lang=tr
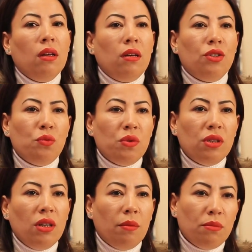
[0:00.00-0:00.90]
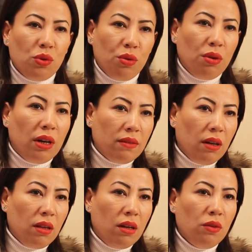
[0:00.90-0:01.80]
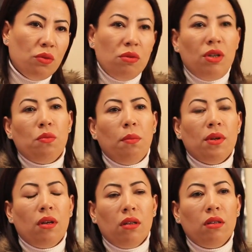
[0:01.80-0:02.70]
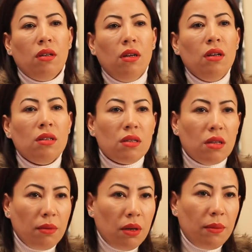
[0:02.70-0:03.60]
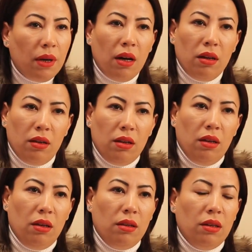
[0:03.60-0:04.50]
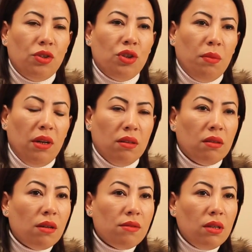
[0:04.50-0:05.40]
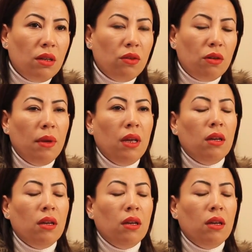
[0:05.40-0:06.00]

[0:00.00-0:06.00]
Geçmişte yapmış olduğu hatalarla yüzleşmeme adına stabil bir ay e, geçirmelerini tavsiye ediyorum.